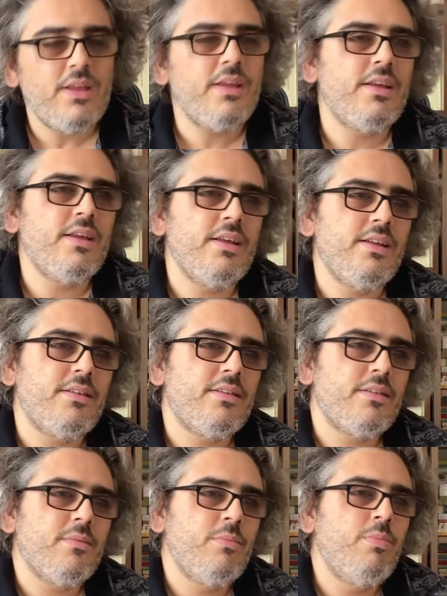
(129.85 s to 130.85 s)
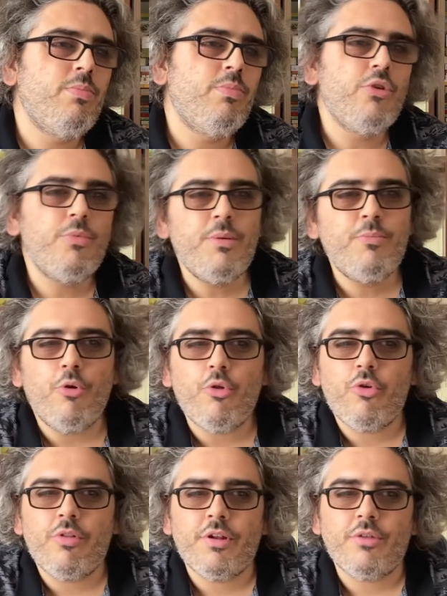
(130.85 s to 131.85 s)
E, bunu bir
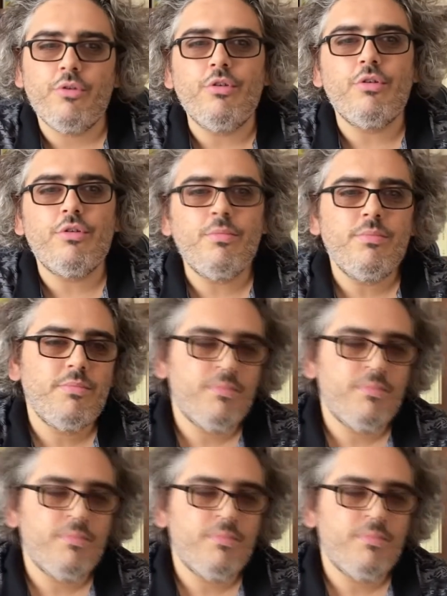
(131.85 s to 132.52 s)
borç olarak görüyorum.